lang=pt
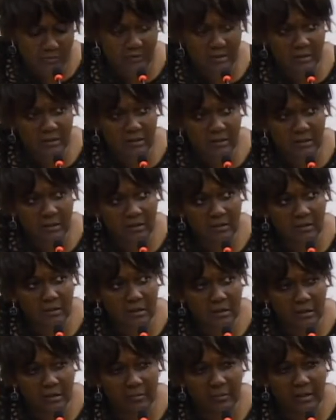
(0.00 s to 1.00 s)
aqui, que
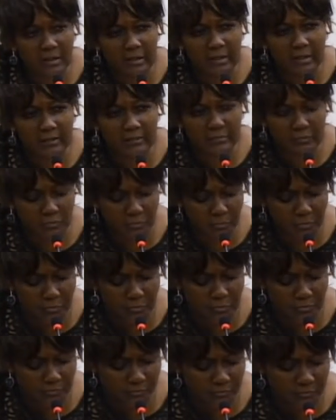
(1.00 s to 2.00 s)
a Câmara é a casa do
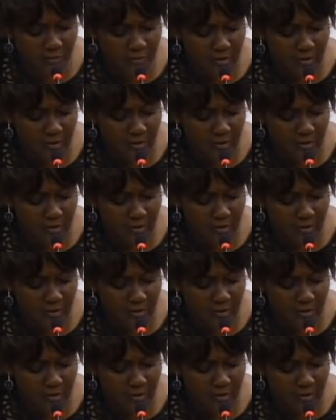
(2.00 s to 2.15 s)
povo.